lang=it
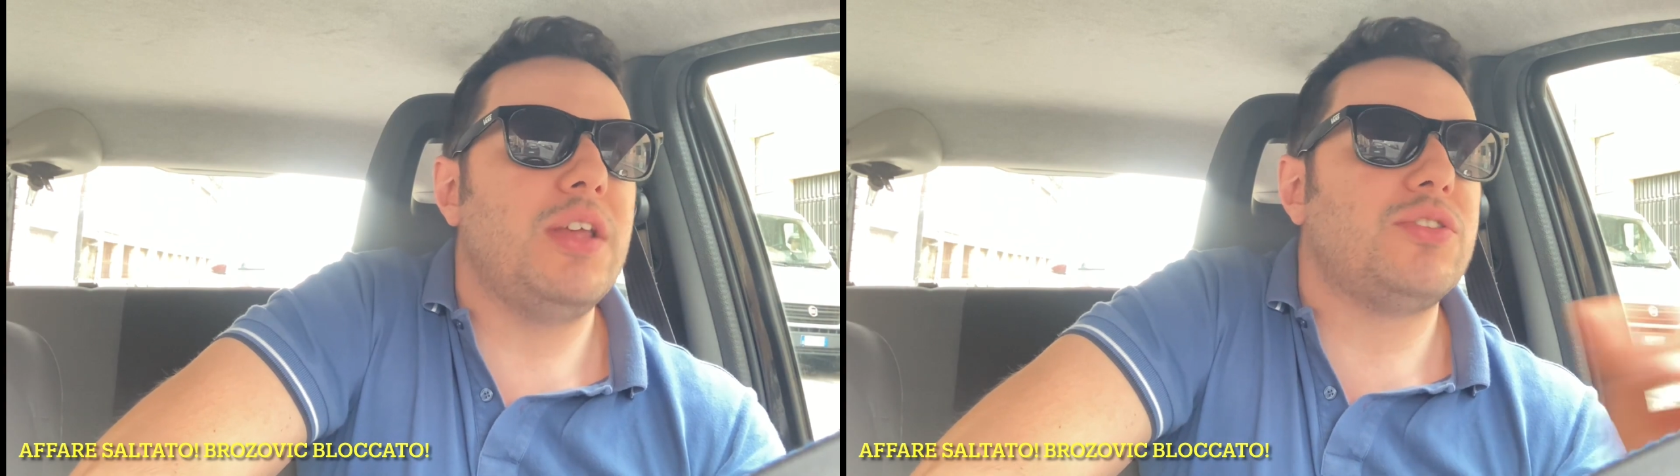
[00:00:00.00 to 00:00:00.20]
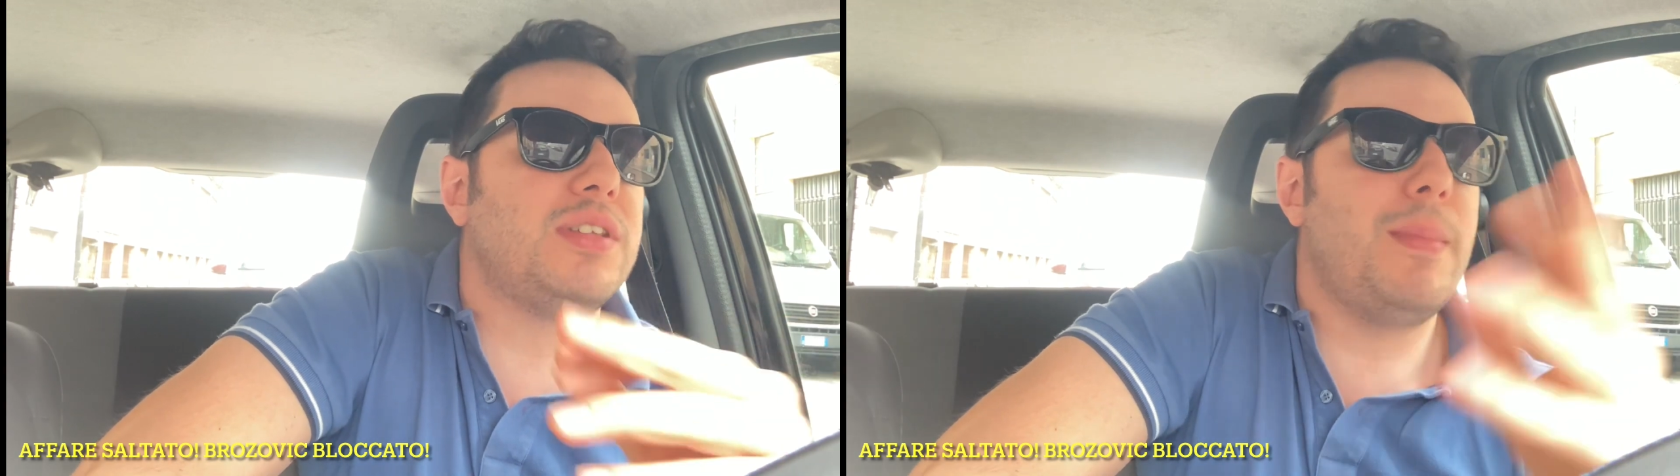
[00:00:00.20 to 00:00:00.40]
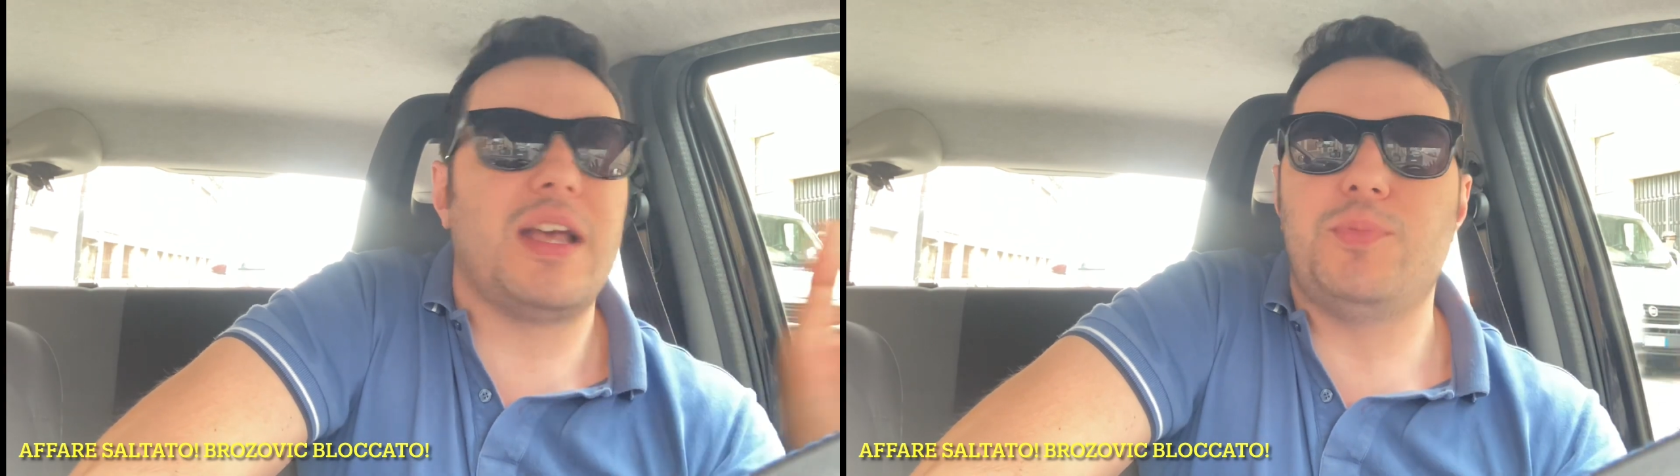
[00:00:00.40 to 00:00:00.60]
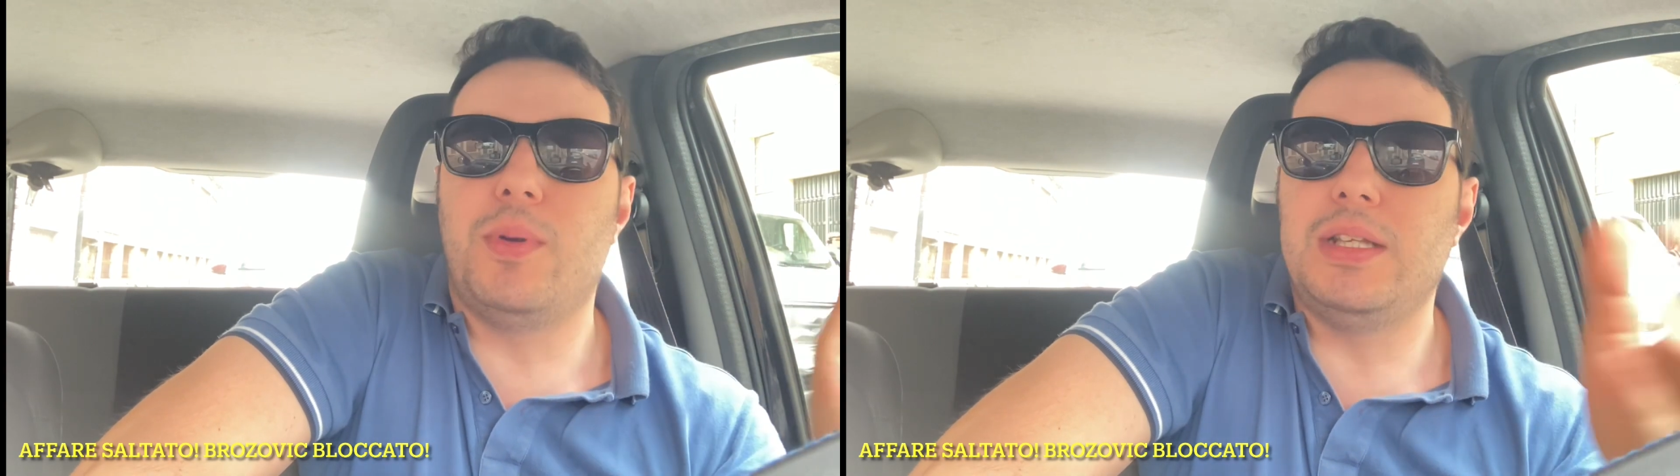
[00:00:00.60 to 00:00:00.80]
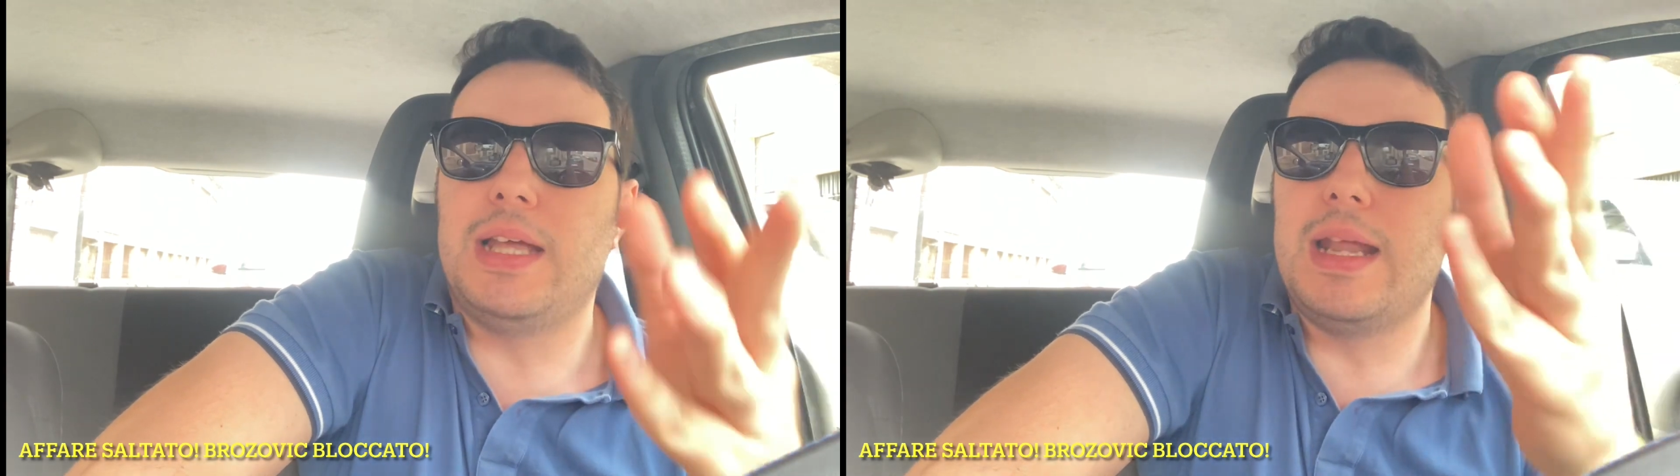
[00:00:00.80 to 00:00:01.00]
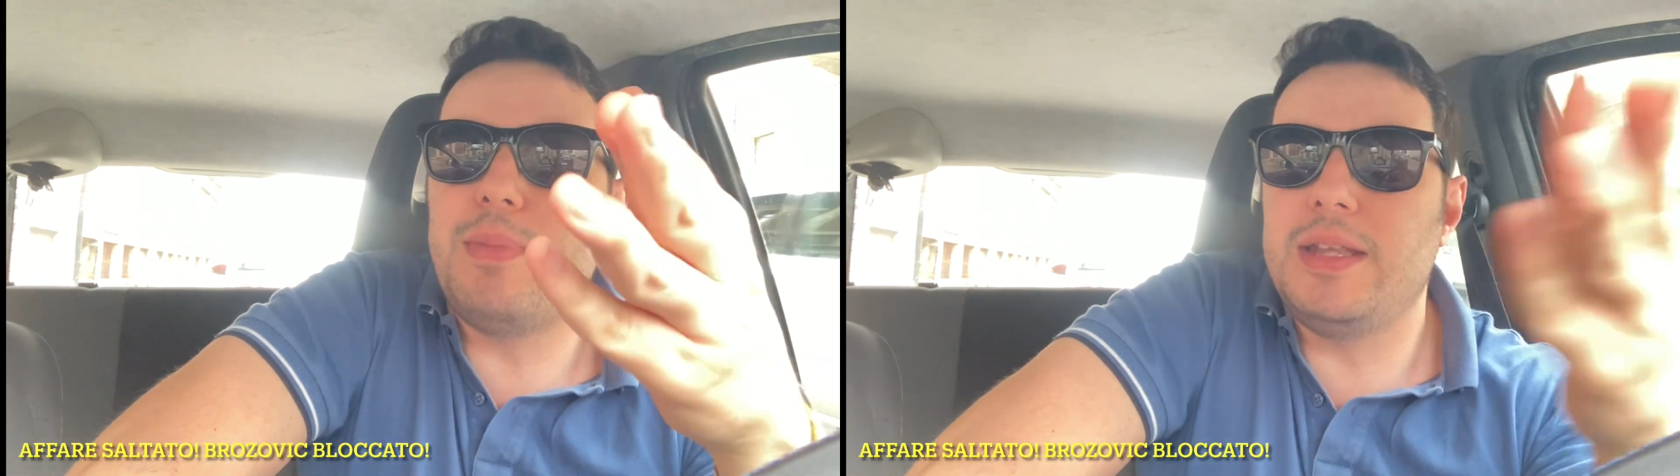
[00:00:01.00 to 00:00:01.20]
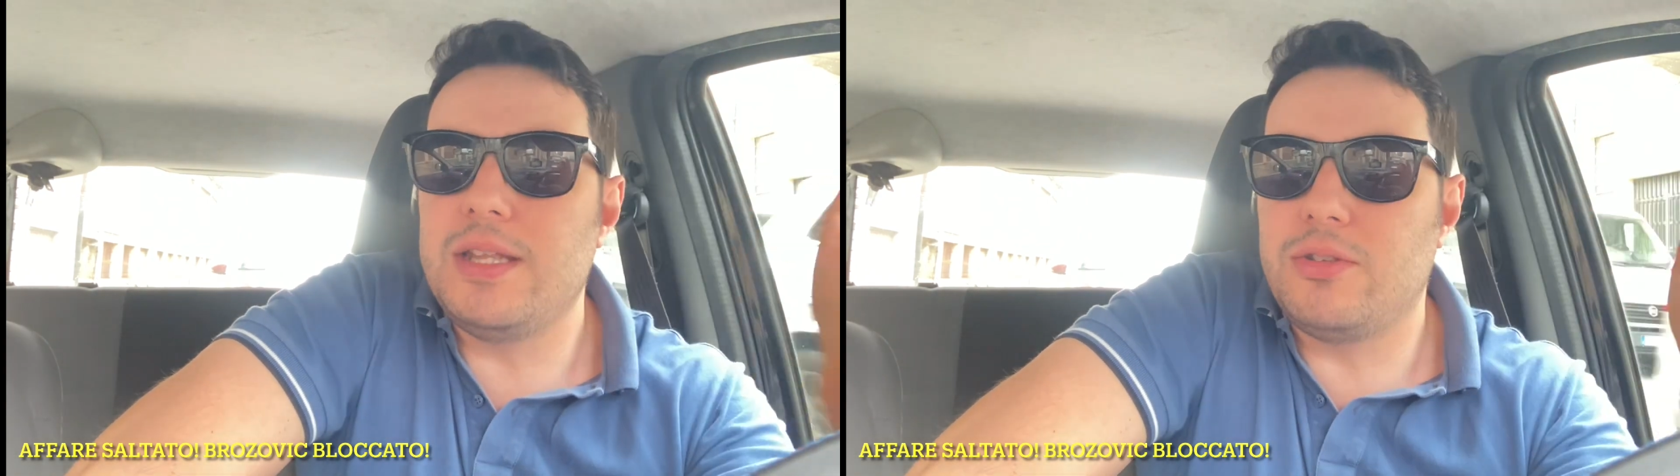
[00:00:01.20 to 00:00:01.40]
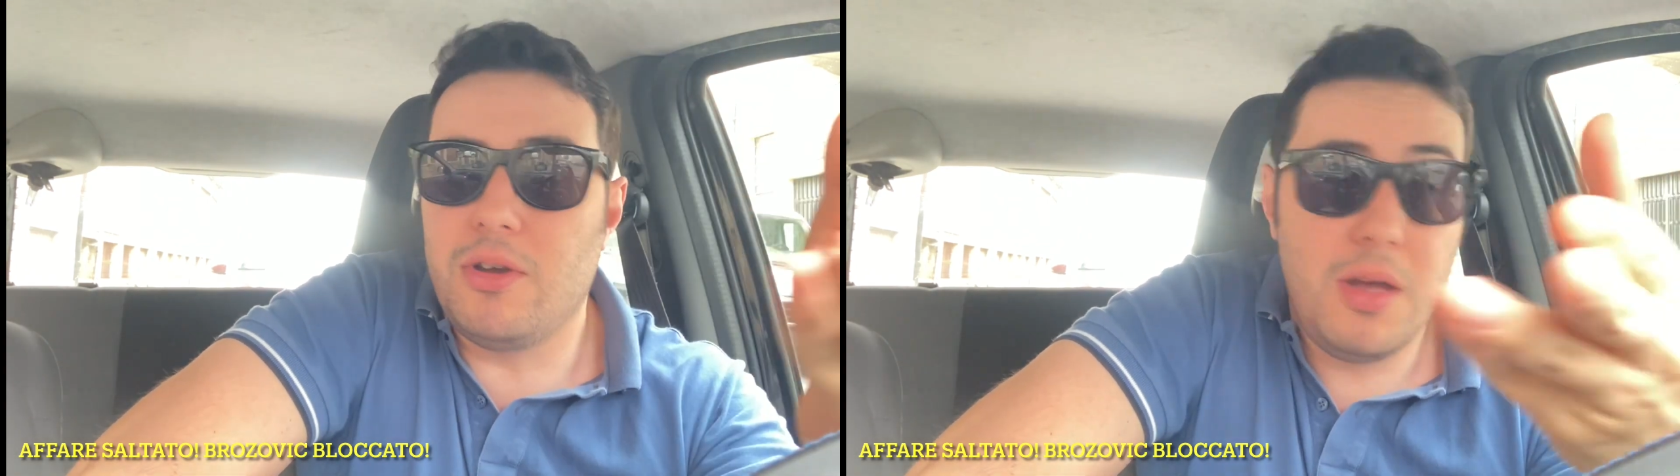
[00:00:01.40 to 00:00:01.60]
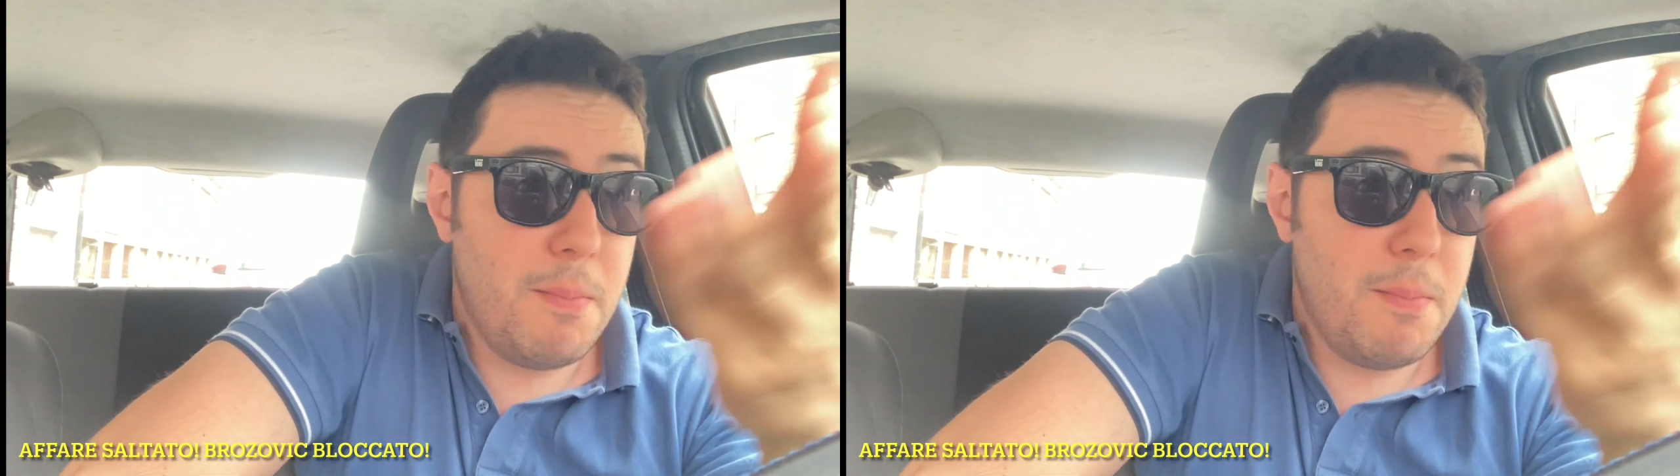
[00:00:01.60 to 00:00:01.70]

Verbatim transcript: Adesso sembra che Sport Italia abbia detto,